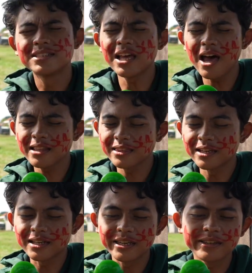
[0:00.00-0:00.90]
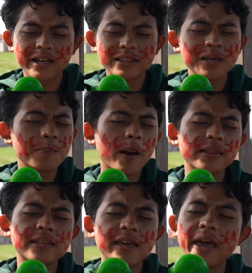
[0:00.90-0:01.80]
Saatnya kita
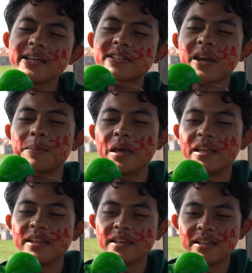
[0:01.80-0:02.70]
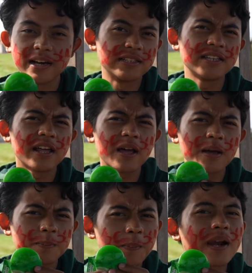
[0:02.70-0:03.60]
nikmati es krim ini dengan cara
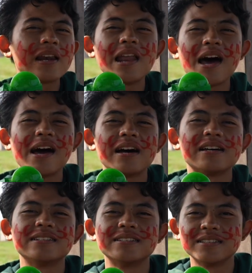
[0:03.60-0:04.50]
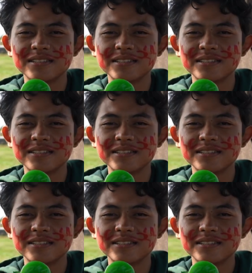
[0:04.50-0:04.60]
perlahan.